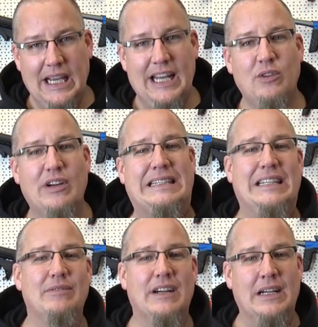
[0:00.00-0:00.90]

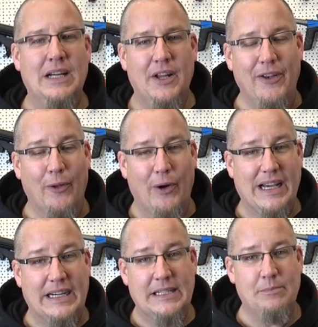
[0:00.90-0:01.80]
innovativer,
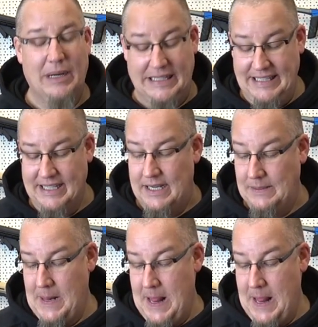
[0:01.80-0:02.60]
neuer Markierer.